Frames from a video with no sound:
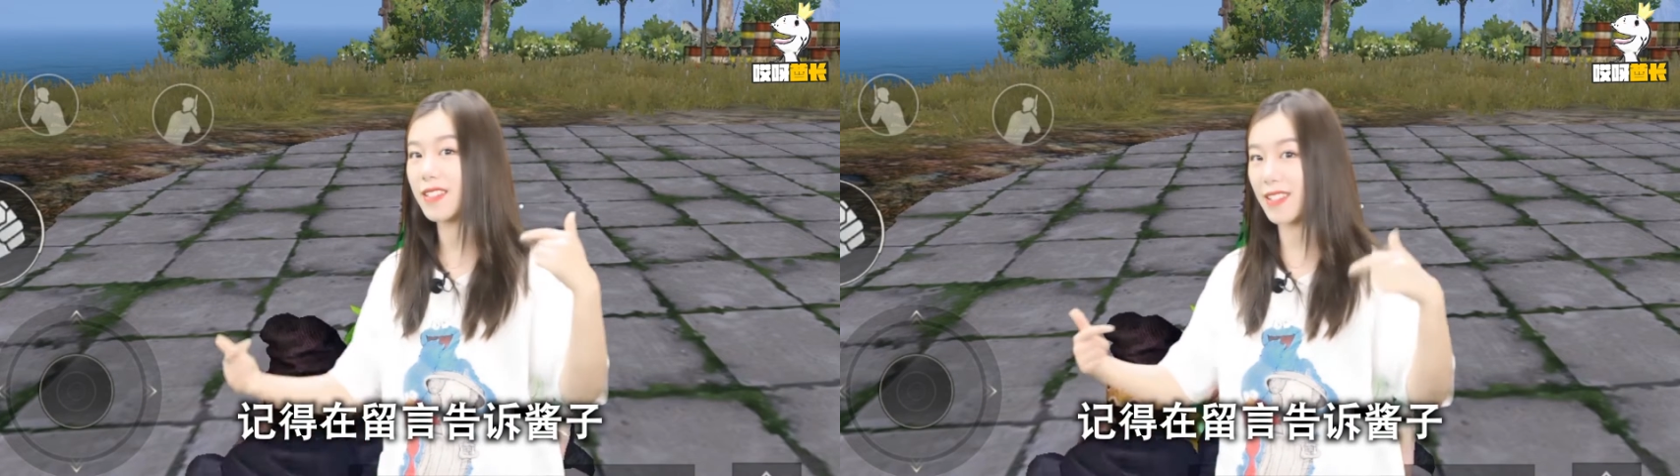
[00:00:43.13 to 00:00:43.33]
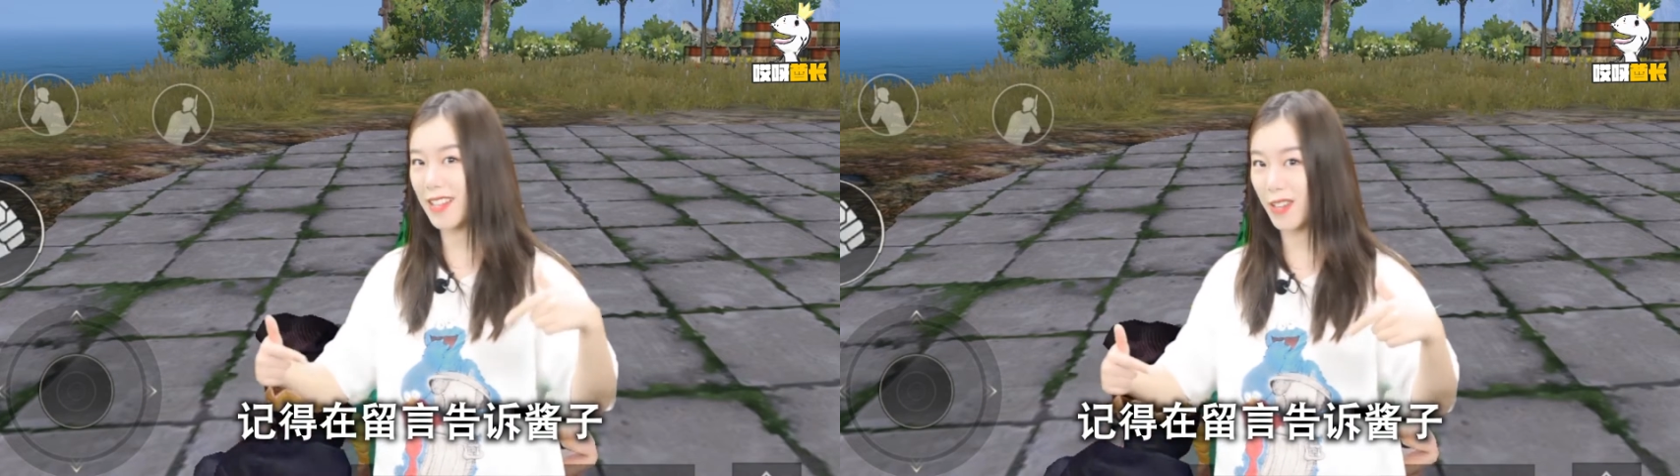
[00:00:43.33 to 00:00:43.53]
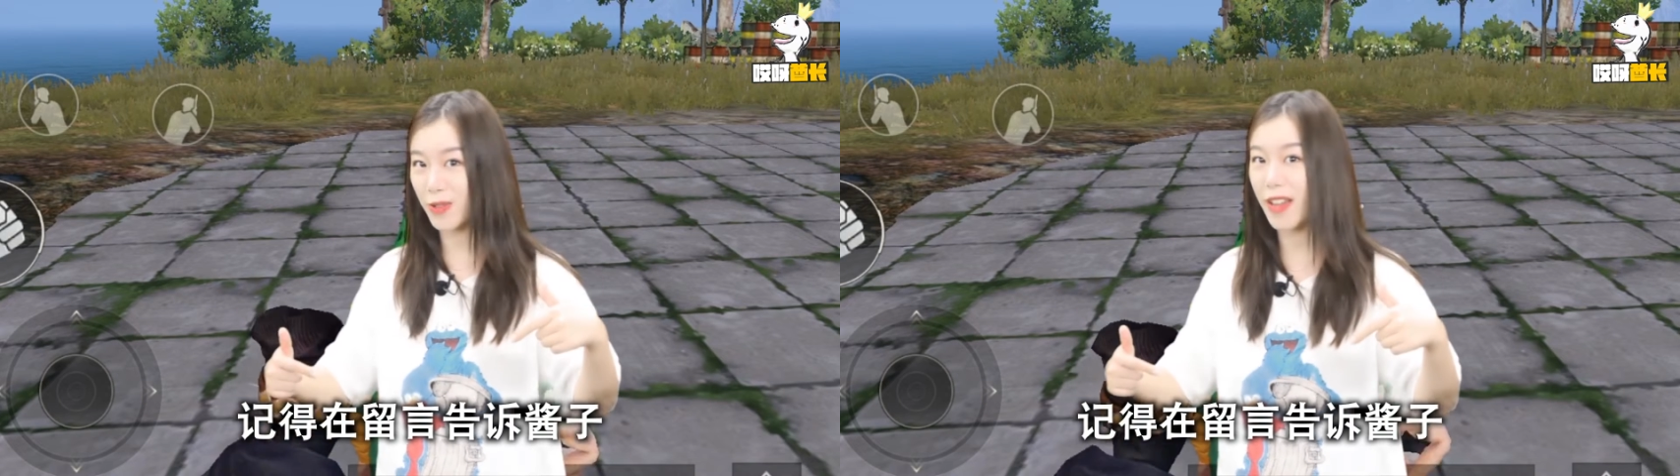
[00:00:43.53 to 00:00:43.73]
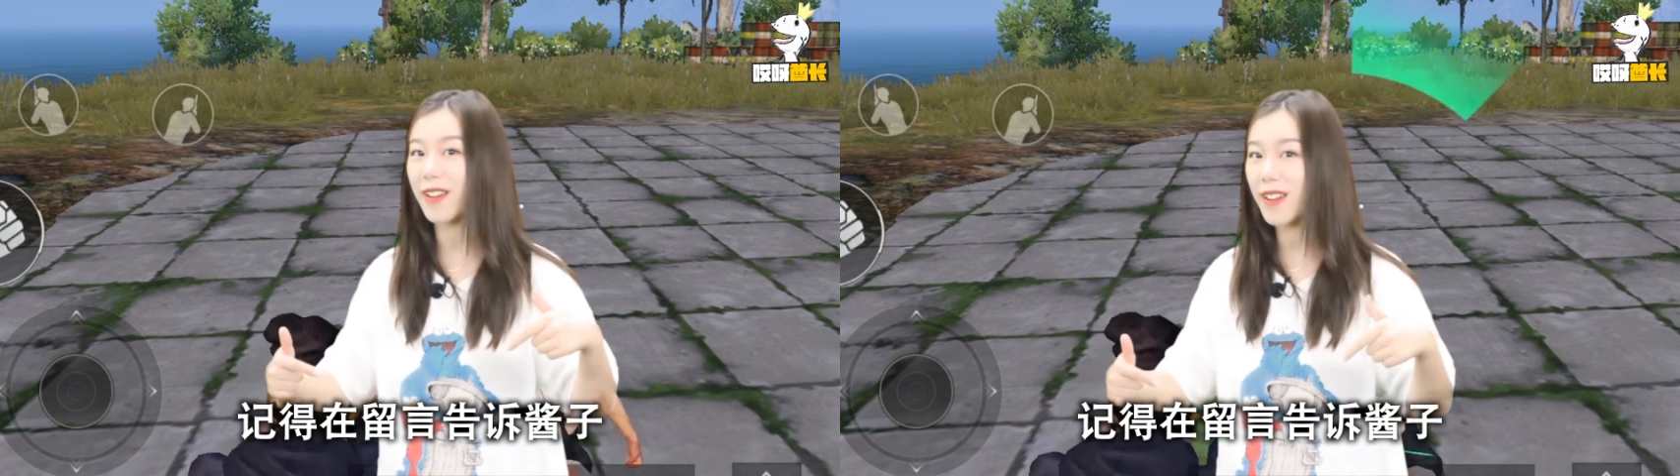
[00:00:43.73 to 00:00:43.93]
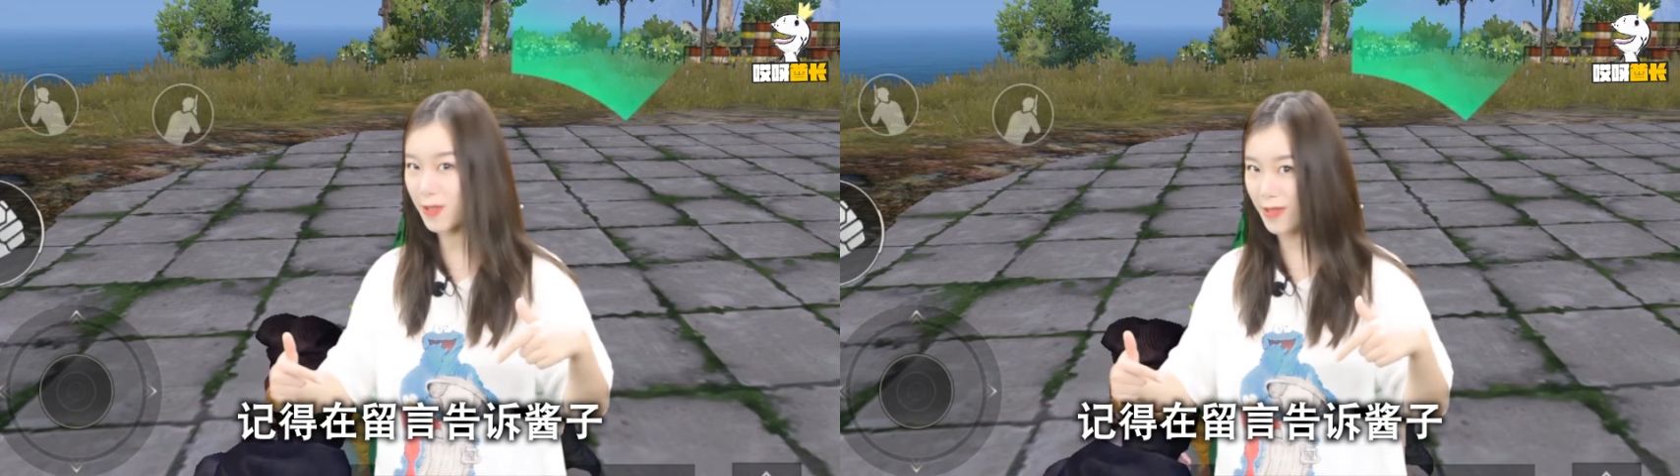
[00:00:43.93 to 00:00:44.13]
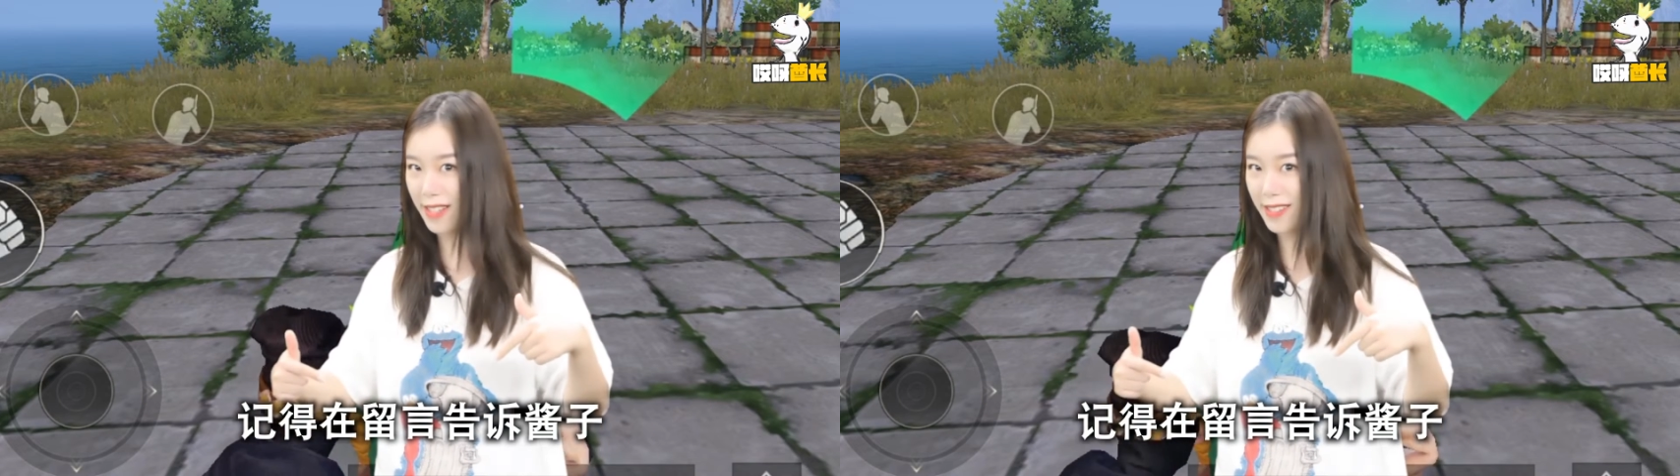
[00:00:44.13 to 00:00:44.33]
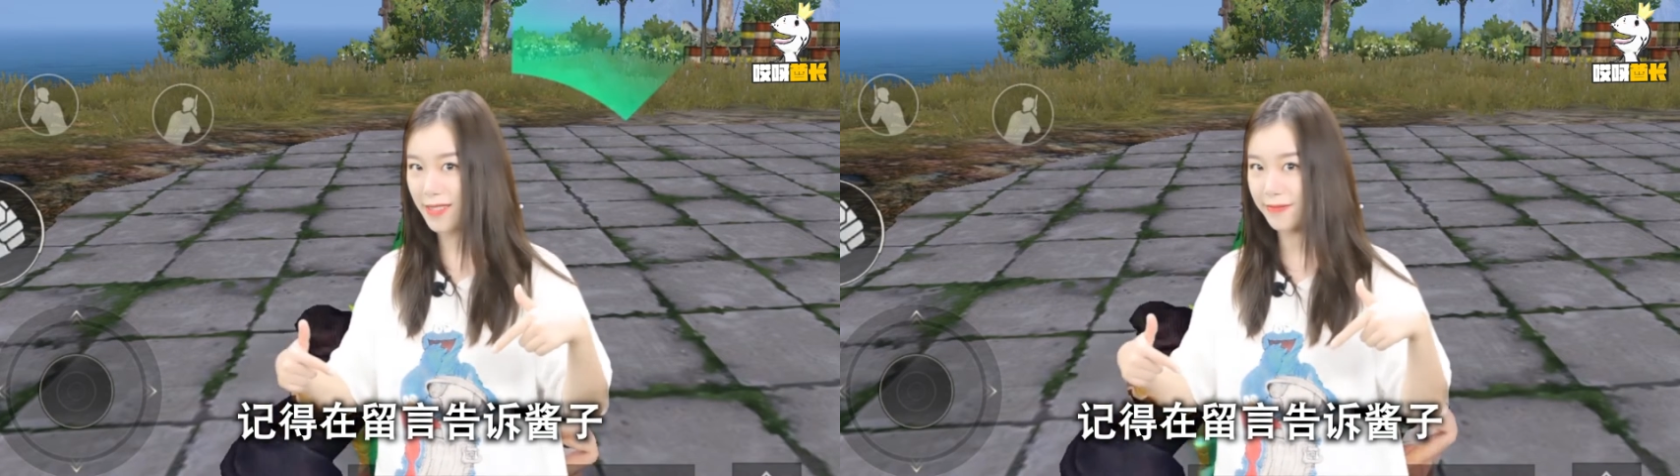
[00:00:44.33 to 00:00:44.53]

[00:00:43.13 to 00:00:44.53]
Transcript: 记得在留言告诉酱子，